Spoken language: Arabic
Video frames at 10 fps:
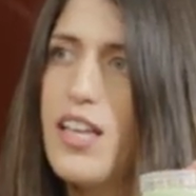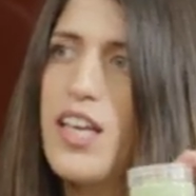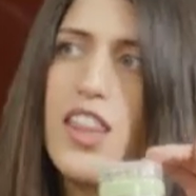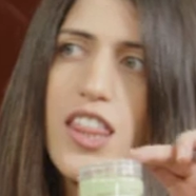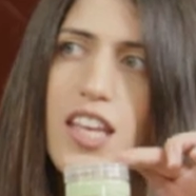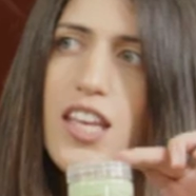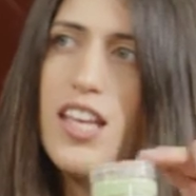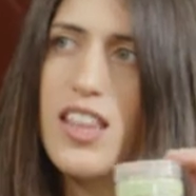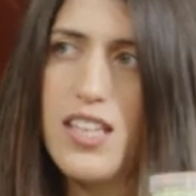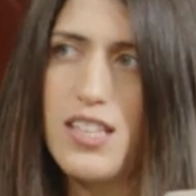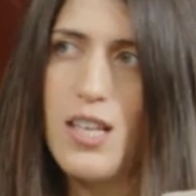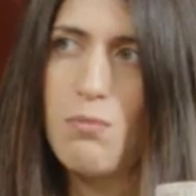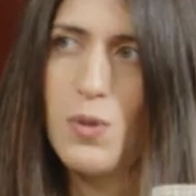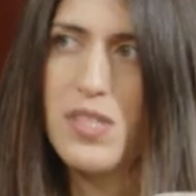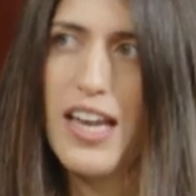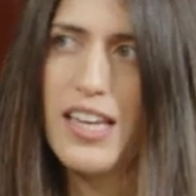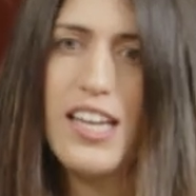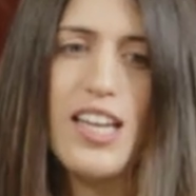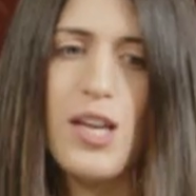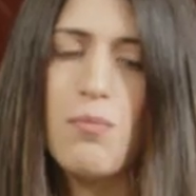كثير كثير طيبه وزاكيه
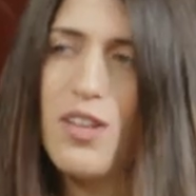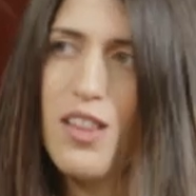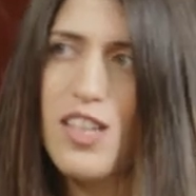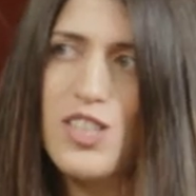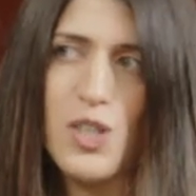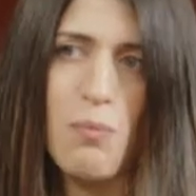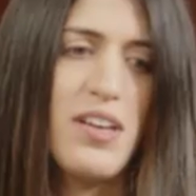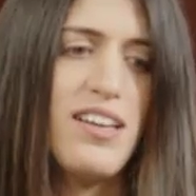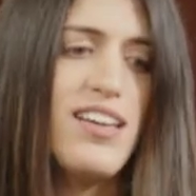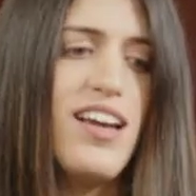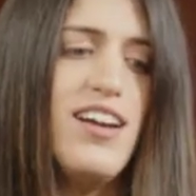اللي هي بترضي جميع